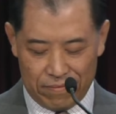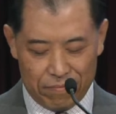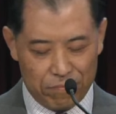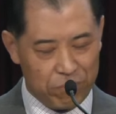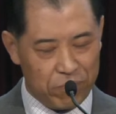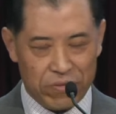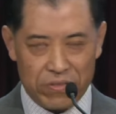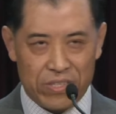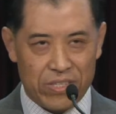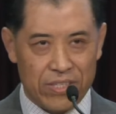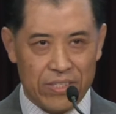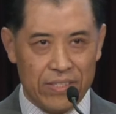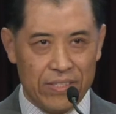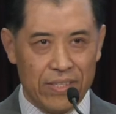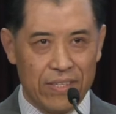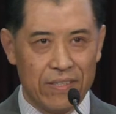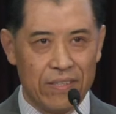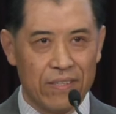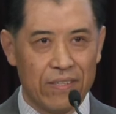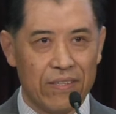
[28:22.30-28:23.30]
不是的，
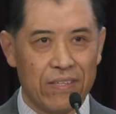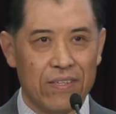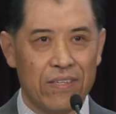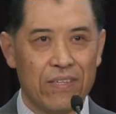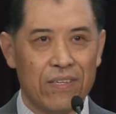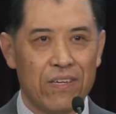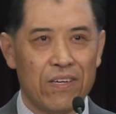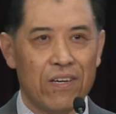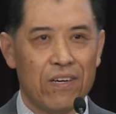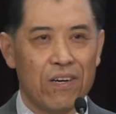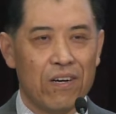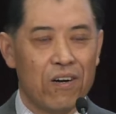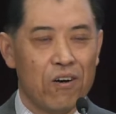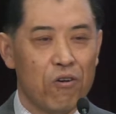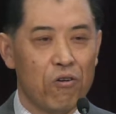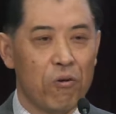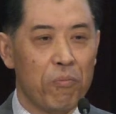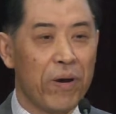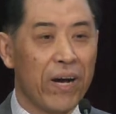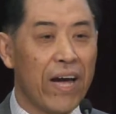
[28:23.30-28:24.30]

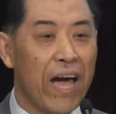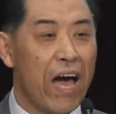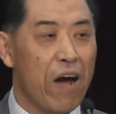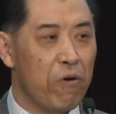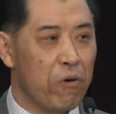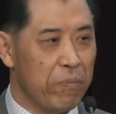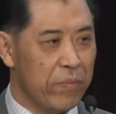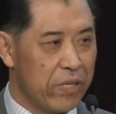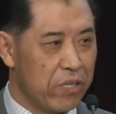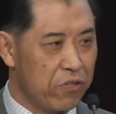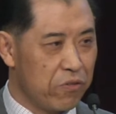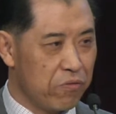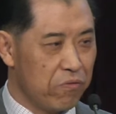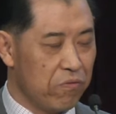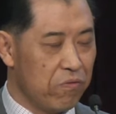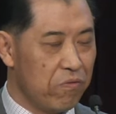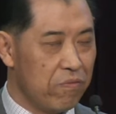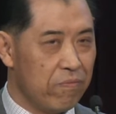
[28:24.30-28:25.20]
我们看我们的主。